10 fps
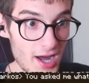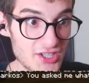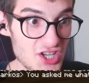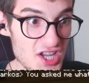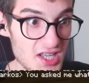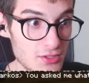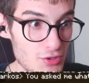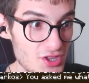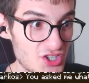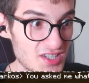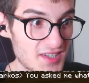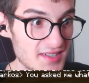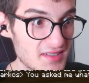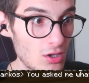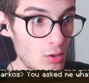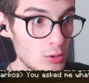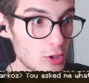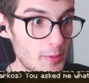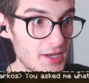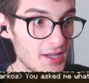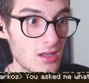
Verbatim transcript: Her şeyi yakında öğreneceksiniz. Öldür beni.